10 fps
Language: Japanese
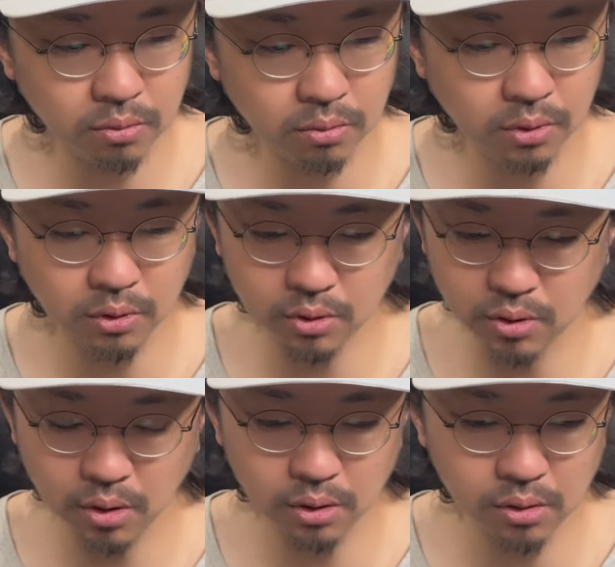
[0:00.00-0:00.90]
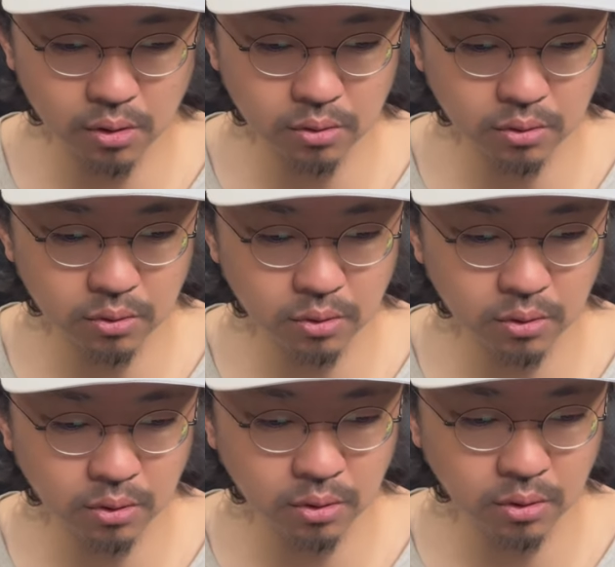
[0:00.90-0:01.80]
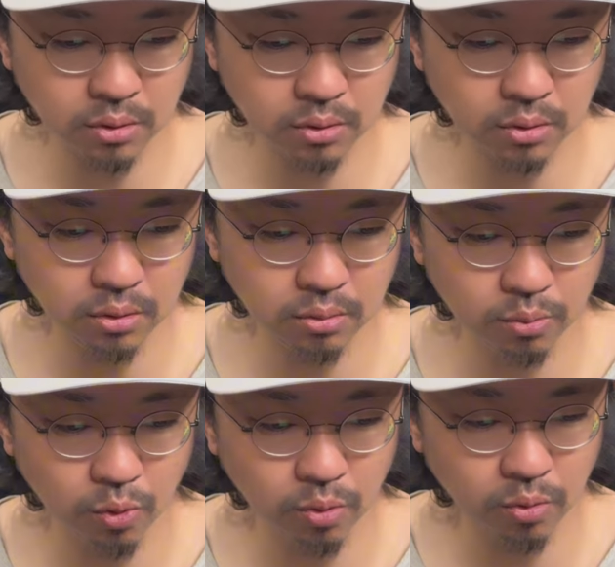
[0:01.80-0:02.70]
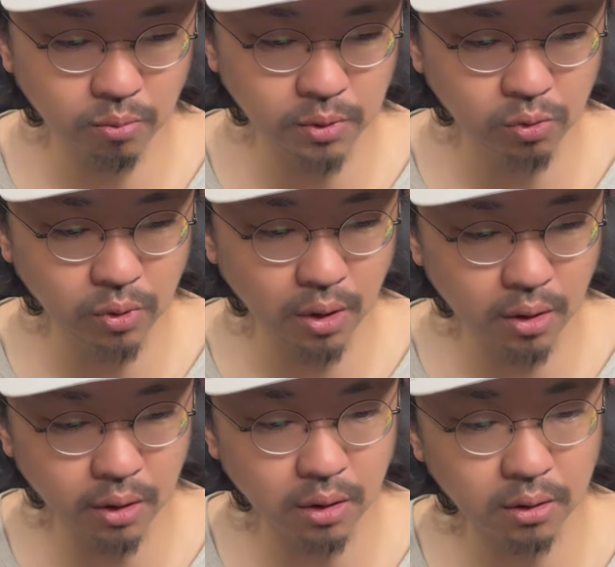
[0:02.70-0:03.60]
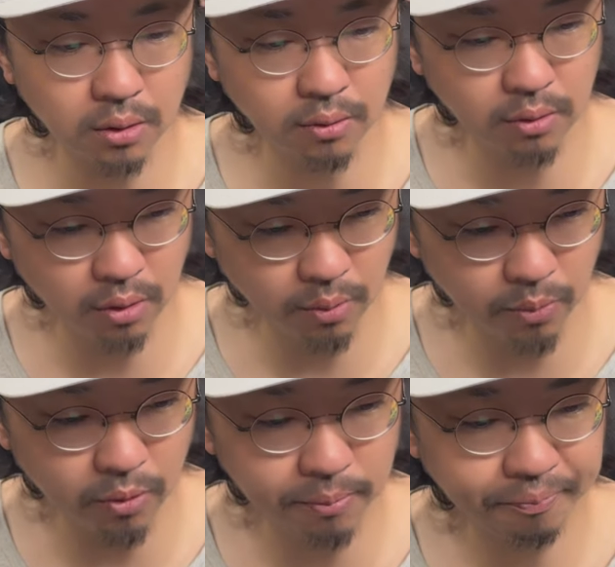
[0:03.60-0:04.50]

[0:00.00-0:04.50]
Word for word: に近い感じも見受けられたんですけども、